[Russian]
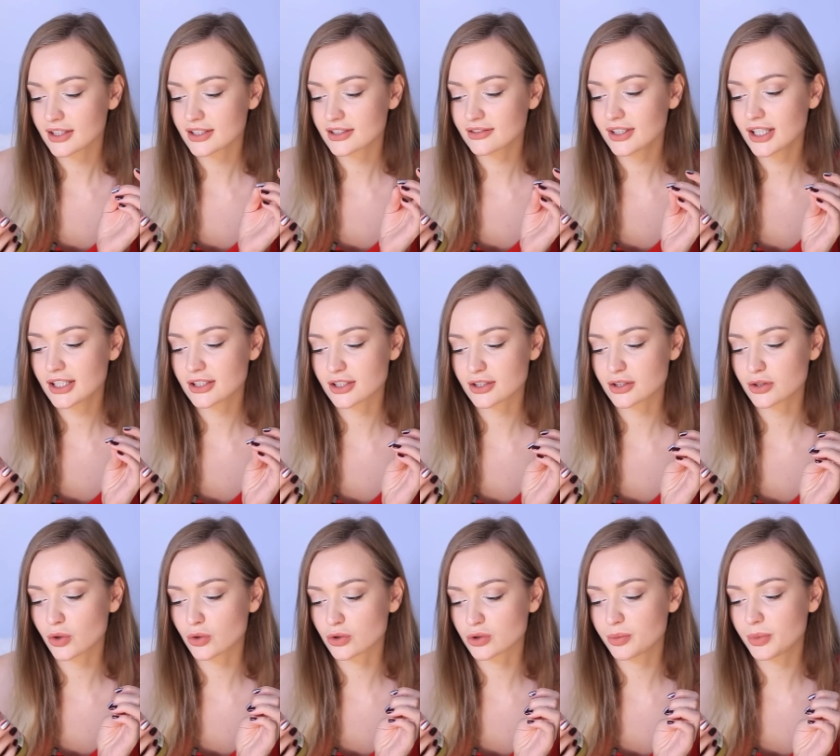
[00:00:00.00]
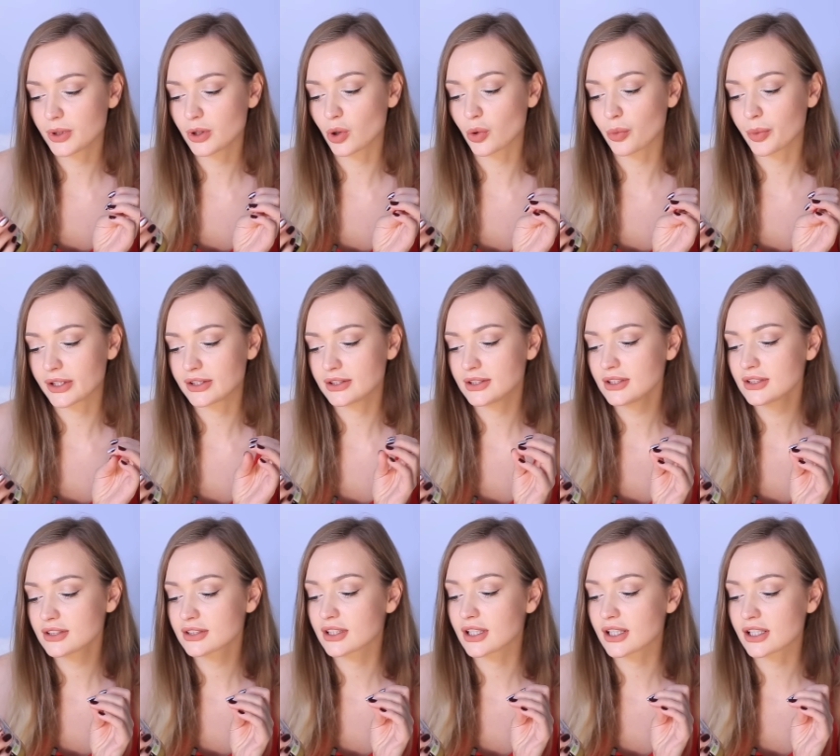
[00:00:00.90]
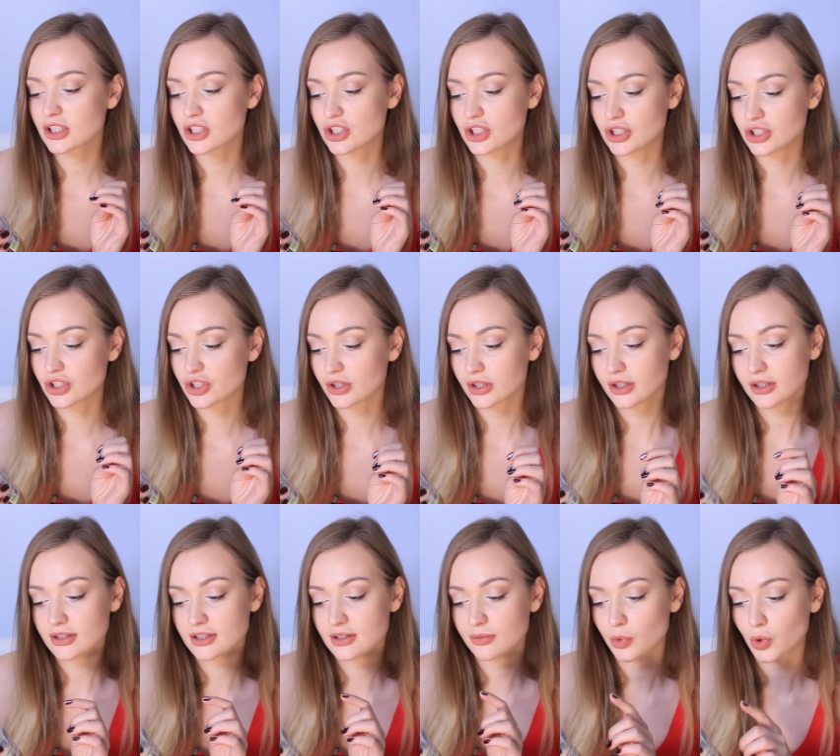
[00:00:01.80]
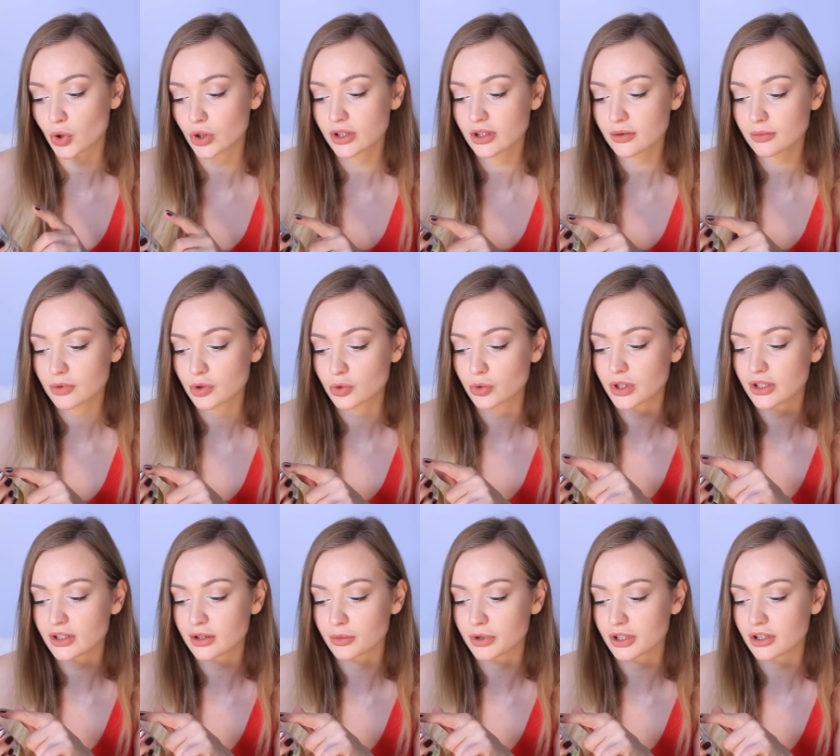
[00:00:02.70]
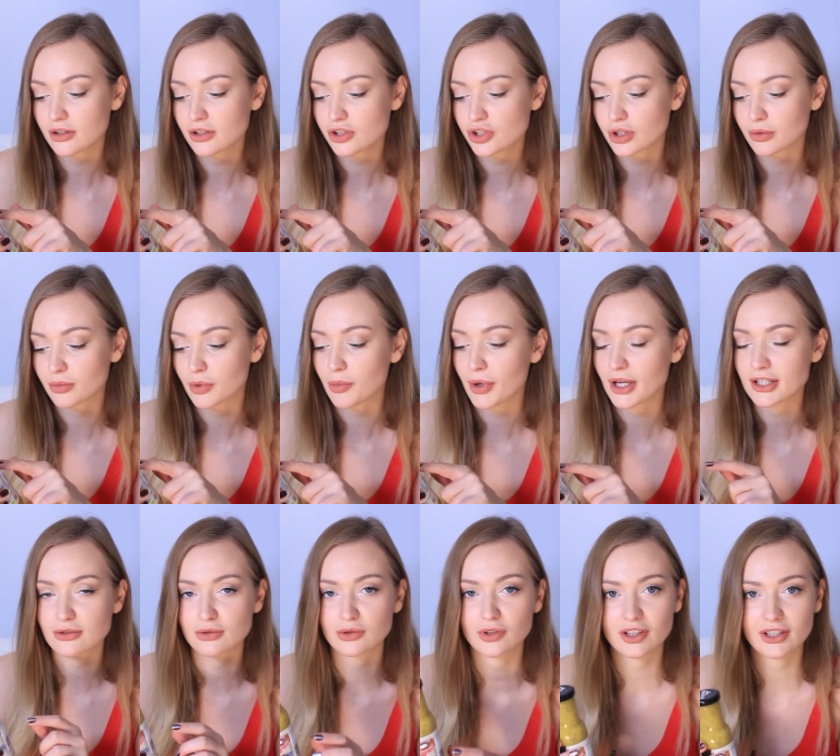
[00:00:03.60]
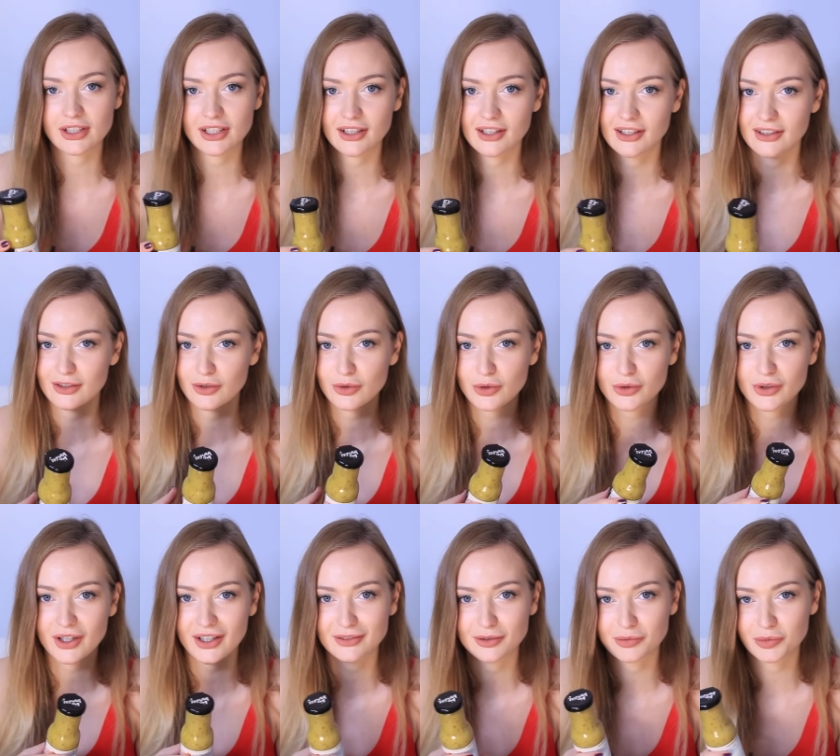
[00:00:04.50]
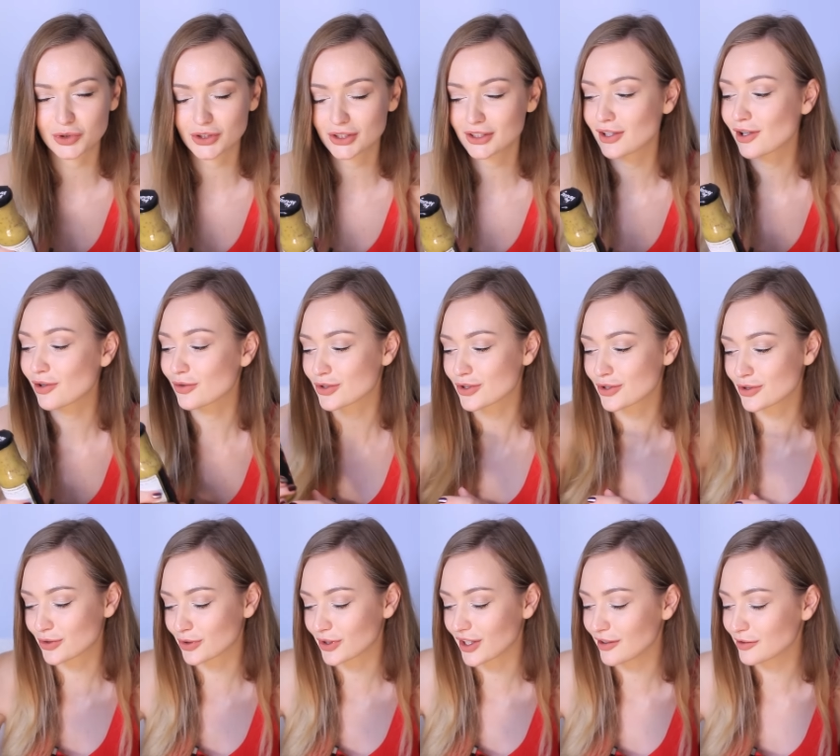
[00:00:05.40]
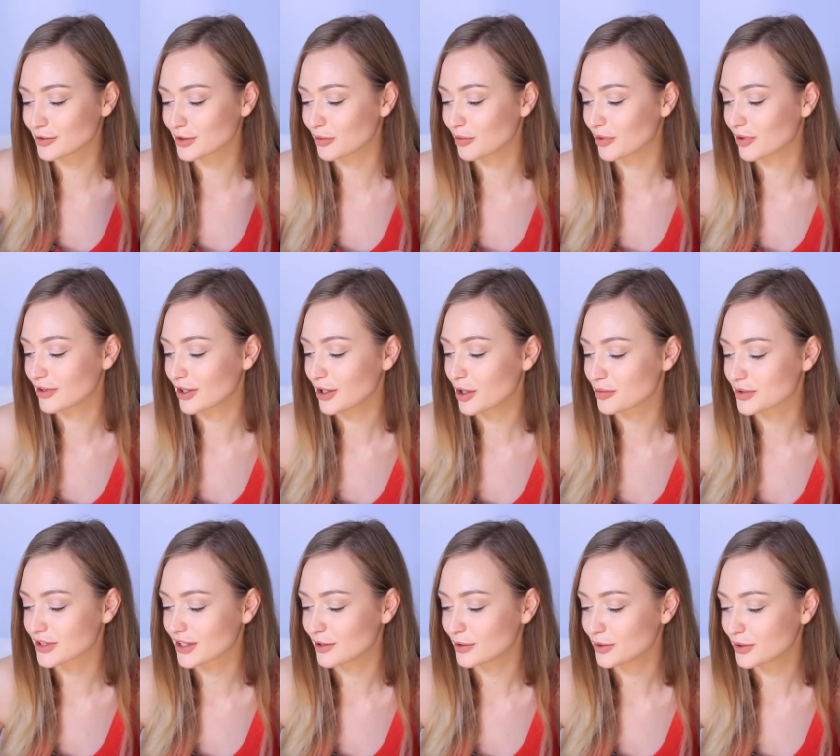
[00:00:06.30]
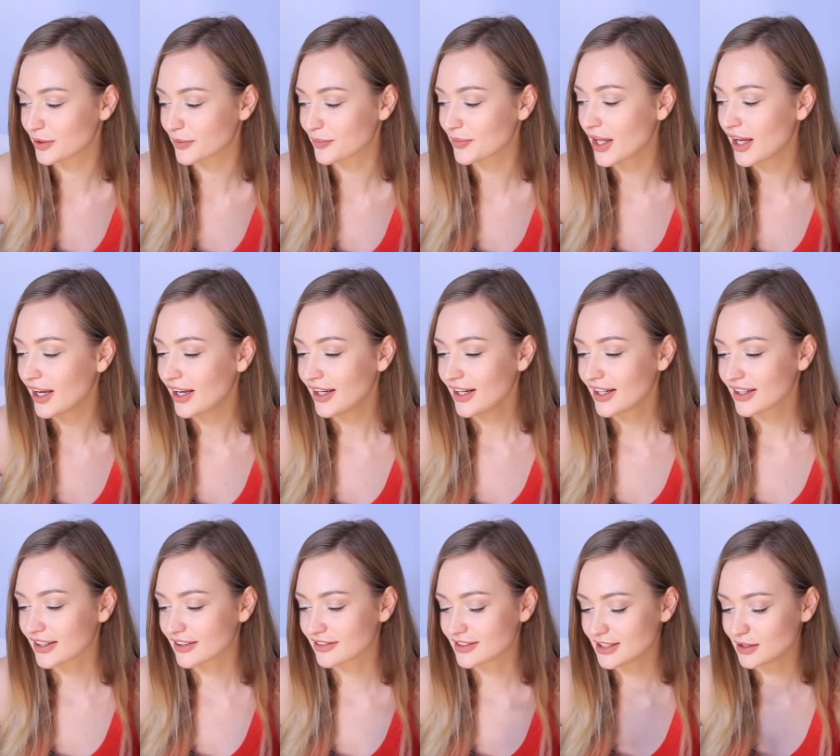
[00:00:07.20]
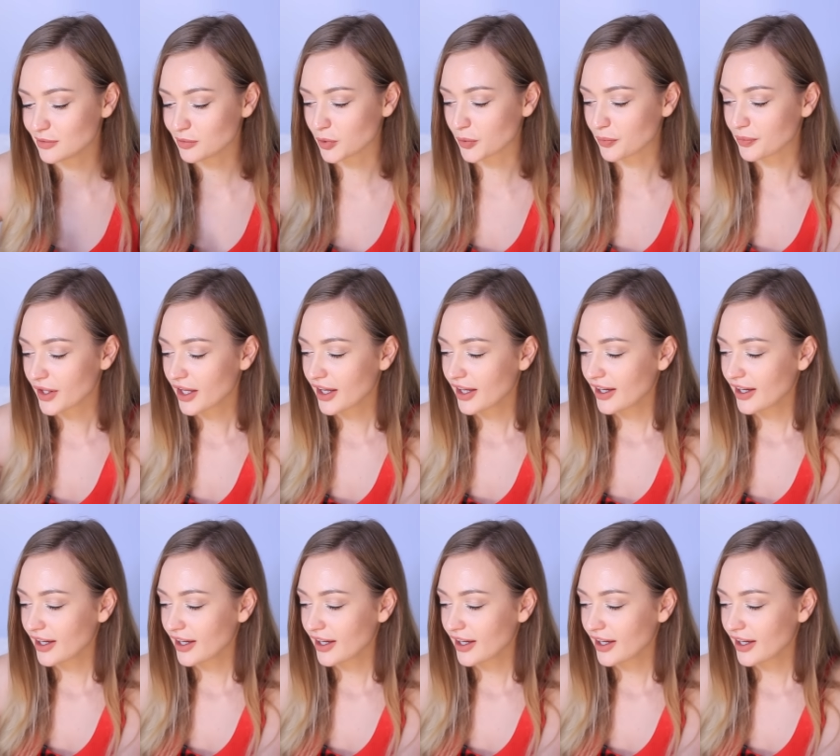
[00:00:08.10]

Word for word: Называется соус Био Бандис горчичный с медом, куриным крылышком и мясом на гриле. Но, как вы поняли уже, что я его добавляю абсолютно ко всему.